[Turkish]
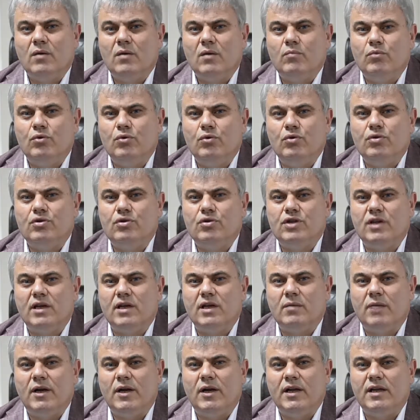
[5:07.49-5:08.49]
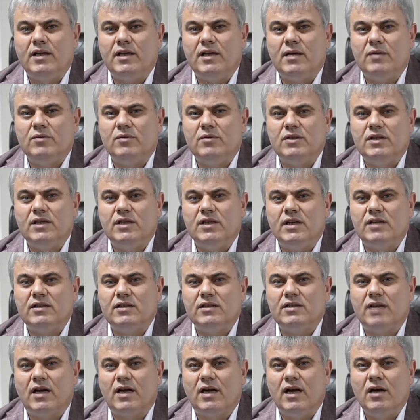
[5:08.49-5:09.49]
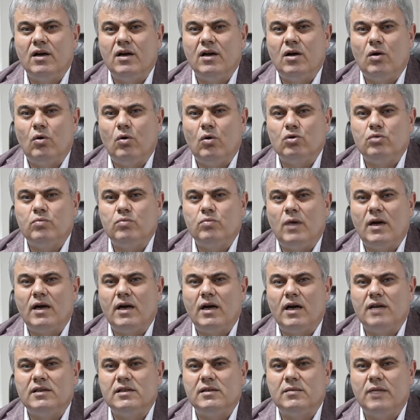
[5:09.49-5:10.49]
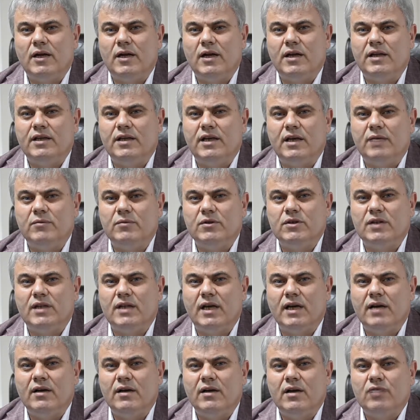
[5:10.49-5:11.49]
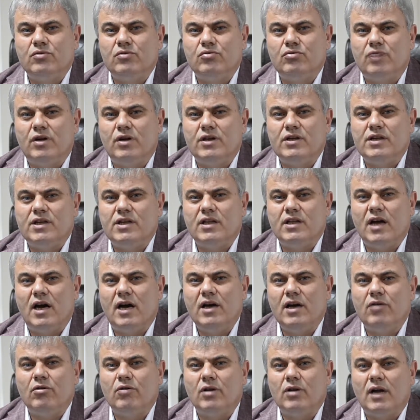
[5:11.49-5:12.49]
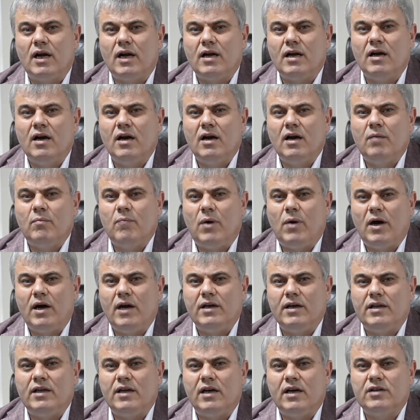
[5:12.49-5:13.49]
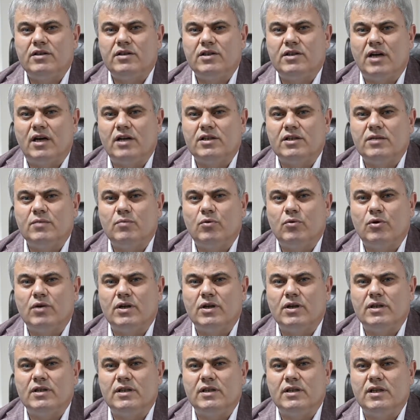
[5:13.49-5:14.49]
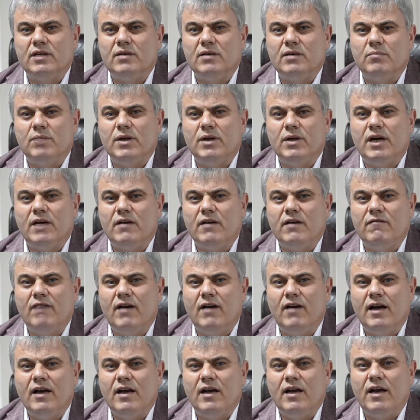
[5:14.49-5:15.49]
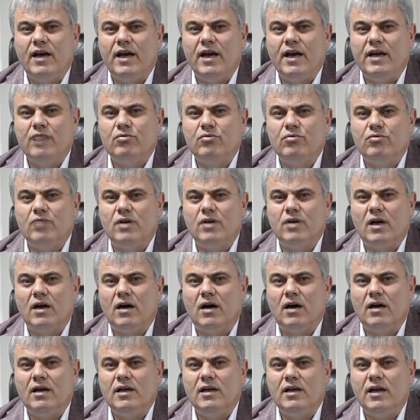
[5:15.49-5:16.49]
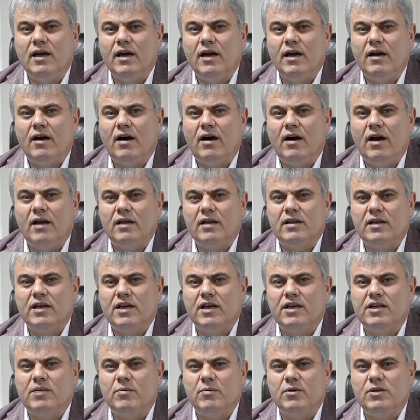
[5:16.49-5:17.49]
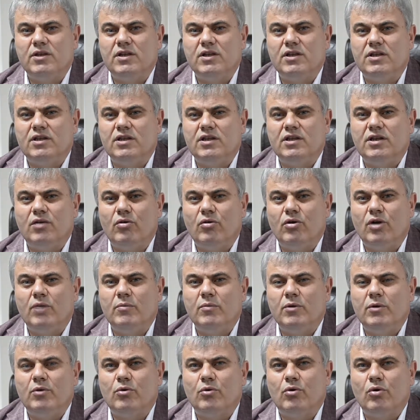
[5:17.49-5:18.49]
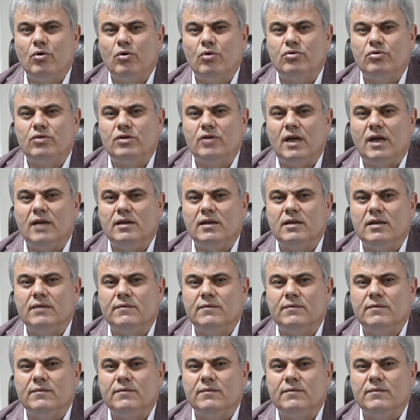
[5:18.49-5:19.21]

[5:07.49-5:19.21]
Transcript: Büyükşehir Belediye'mizin yanı sıra Osman Gazi Belediye'miz de sürece dahil olarak Payitaht Çarşı projesinin bir an evvel en güzel haliyle hayata geçmesi için önemli bir rol üstlendi.